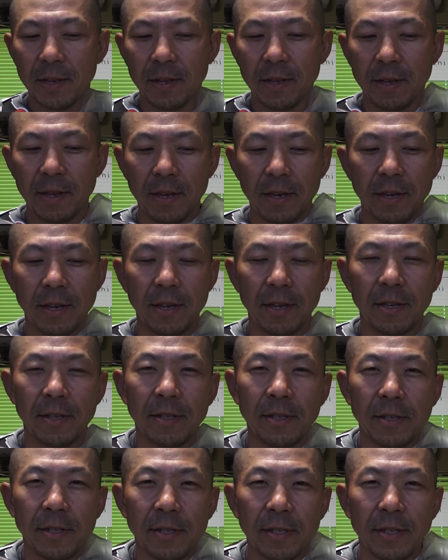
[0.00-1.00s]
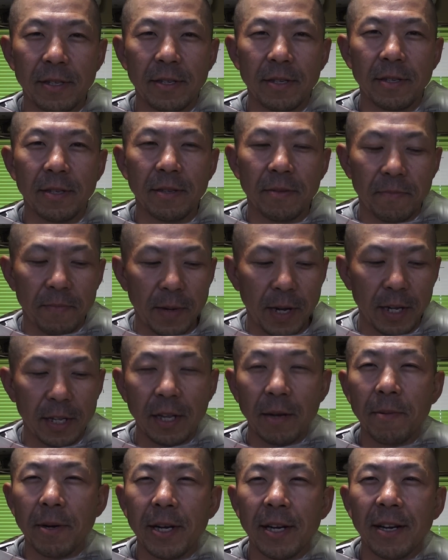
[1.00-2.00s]
えー、まあ、
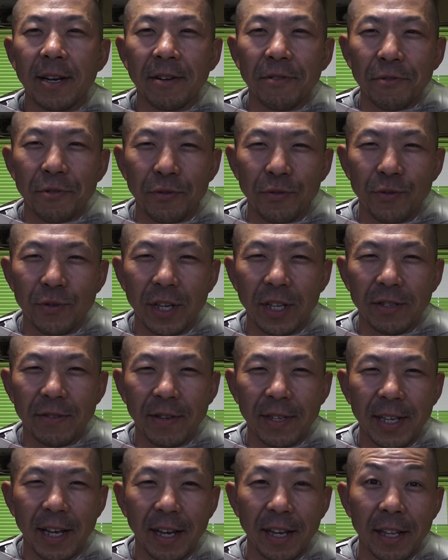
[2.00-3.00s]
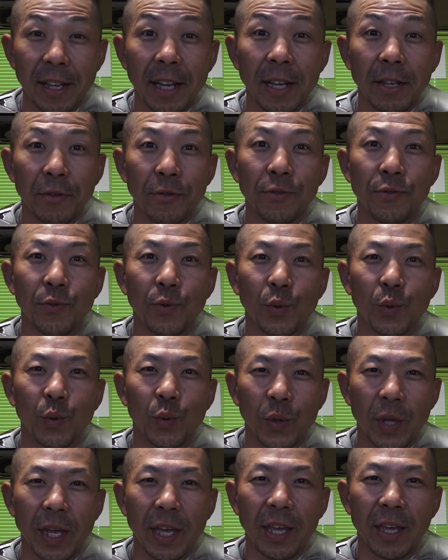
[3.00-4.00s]
頭からの流血は避けたいということ
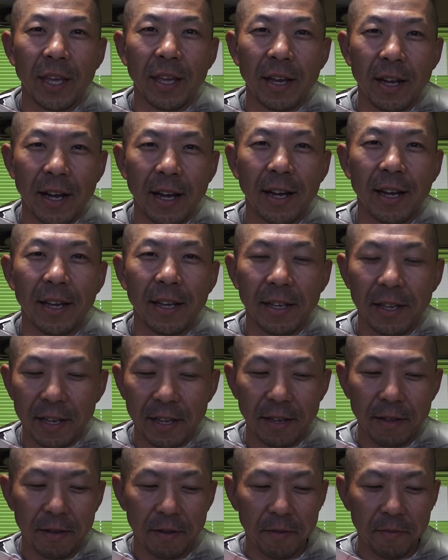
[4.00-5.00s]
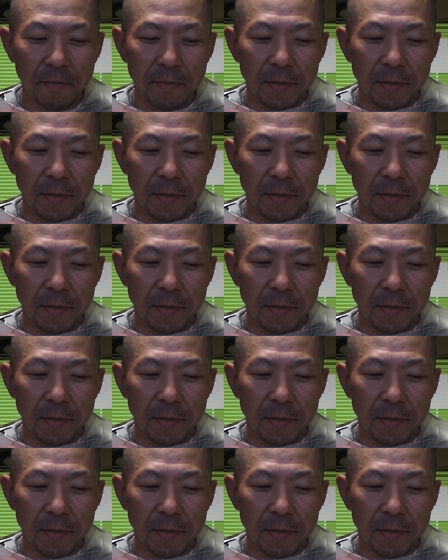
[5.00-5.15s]
で、はい、